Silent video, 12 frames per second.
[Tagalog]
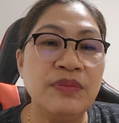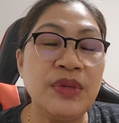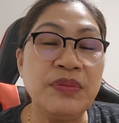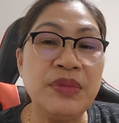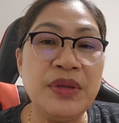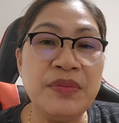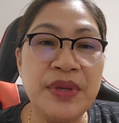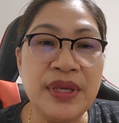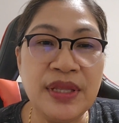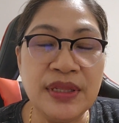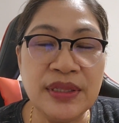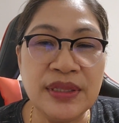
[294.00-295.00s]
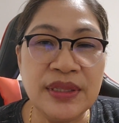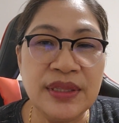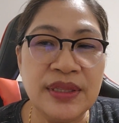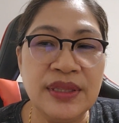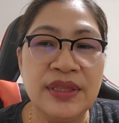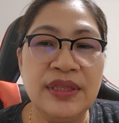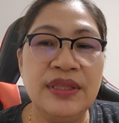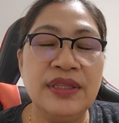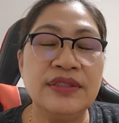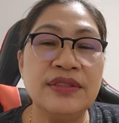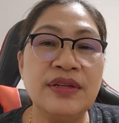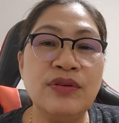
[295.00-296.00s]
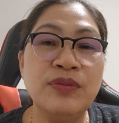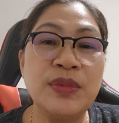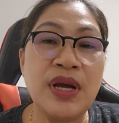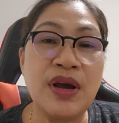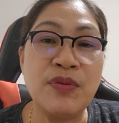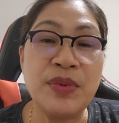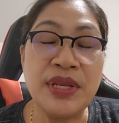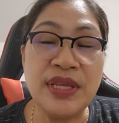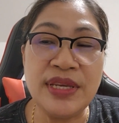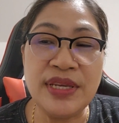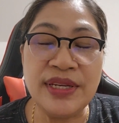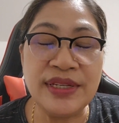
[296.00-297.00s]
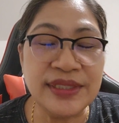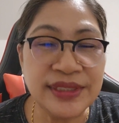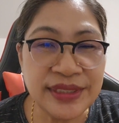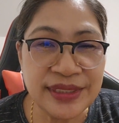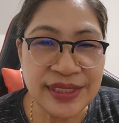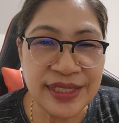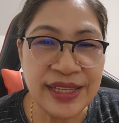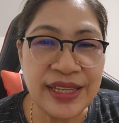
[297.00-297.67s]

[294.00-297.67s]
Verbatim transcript: magmi-meet sa loob ng how many years.